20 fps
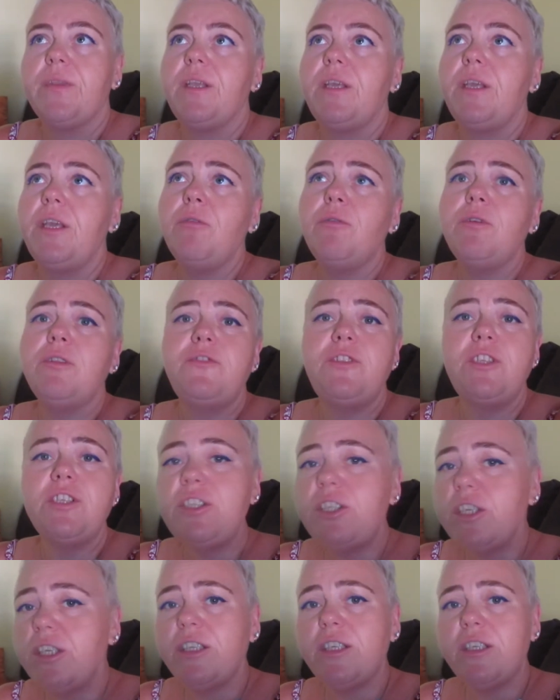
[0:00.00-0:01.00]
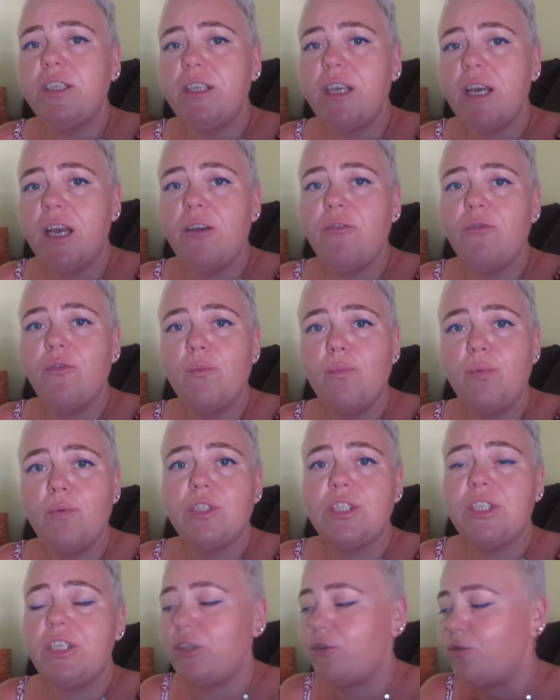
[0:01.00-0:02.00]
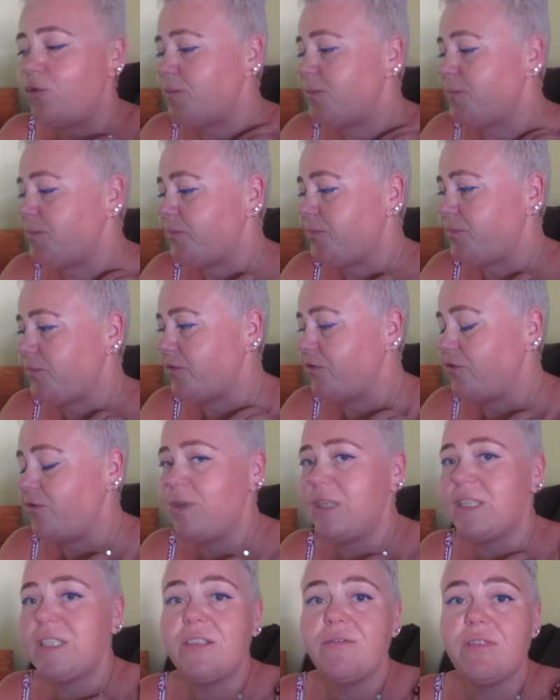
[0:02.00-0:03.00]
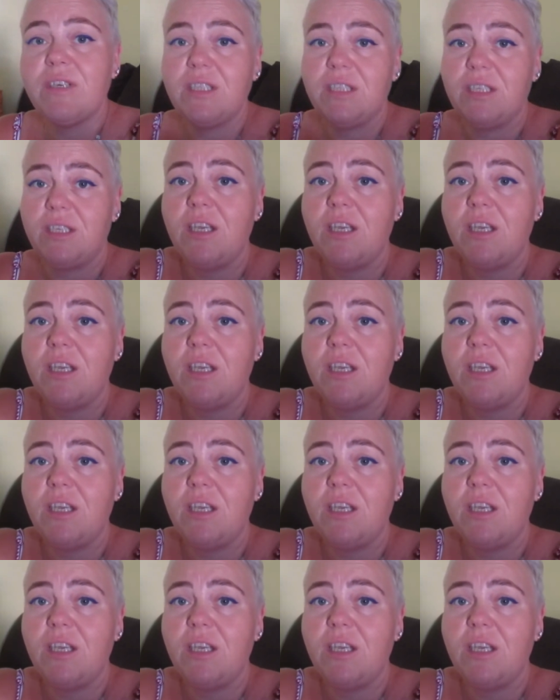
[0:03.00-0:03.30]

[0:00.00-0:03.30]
И вот в течение дня его бузырю вместо воды.